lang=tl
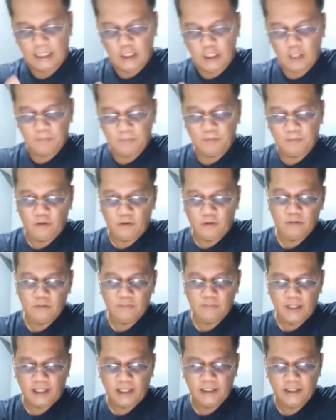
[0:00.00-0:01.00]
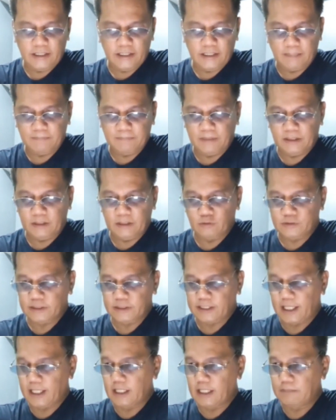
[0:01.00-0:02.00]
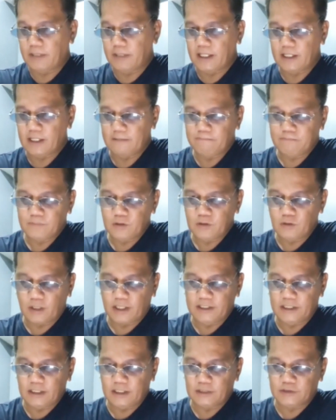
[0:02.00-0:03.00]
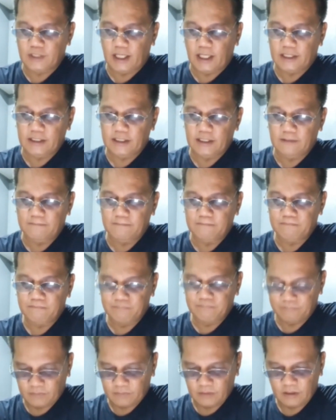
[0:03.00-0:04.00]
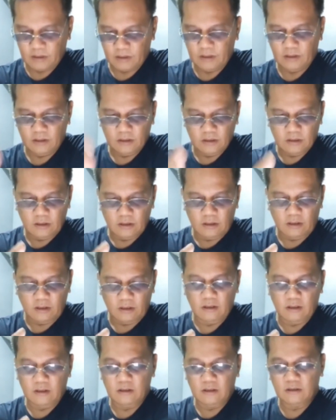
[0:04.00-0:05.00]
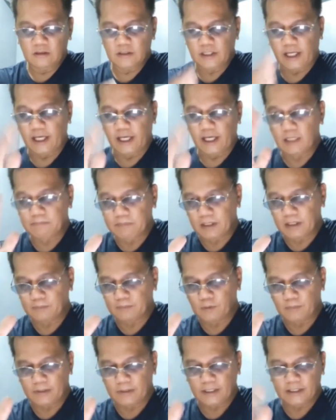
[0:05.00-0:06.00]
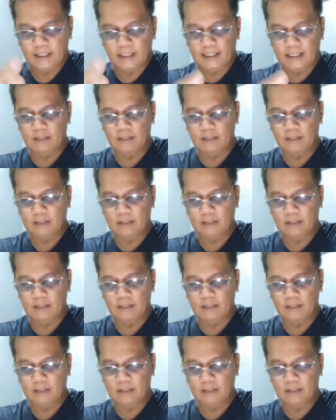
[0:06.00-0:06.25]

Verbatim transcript: po, mga kalingap, hindi mo si ka-helper, yung kanyang channel. Oho, ka-helper po, pakidala.